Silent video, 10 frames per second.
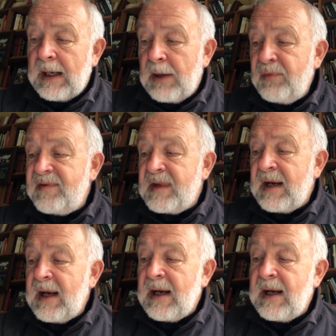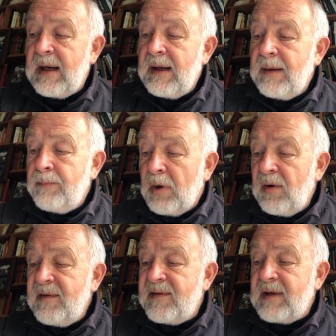Austria,
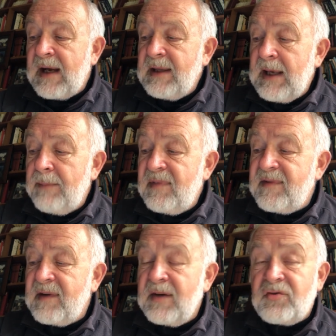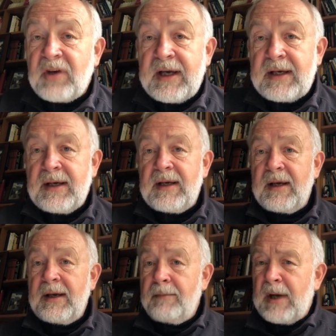Polska, Niemcy, Czechy
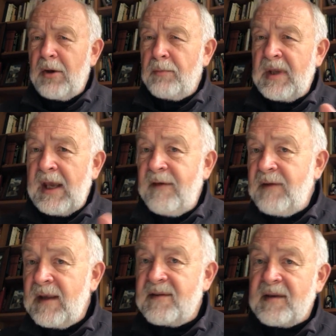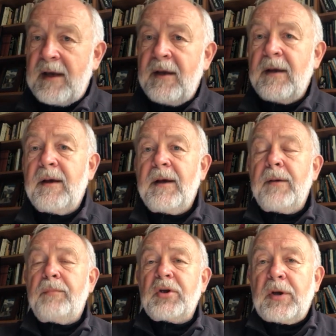mają mniej więcej
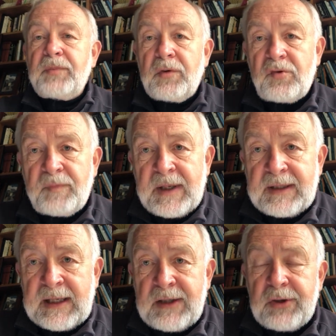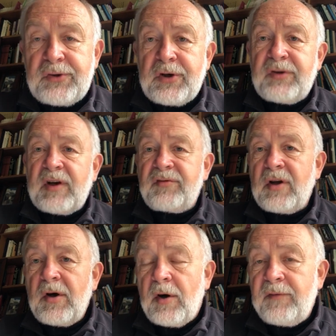podobną śmiertelność, chociaż
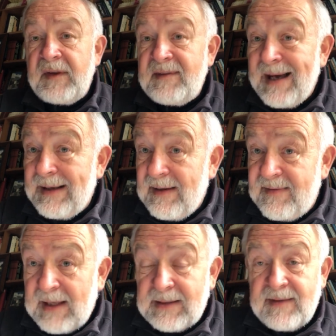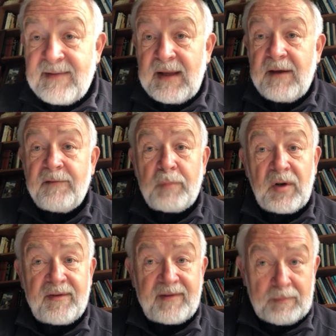oficjalne statystyki w
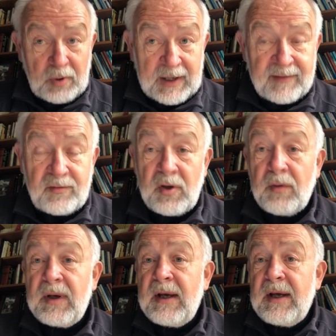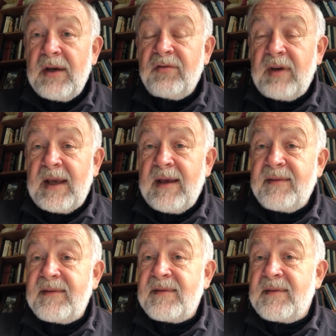Polsce pokazują, że
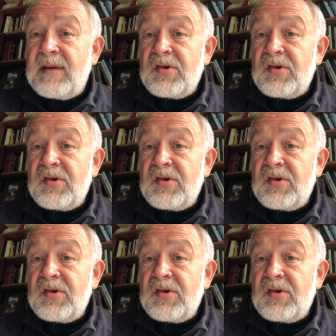jest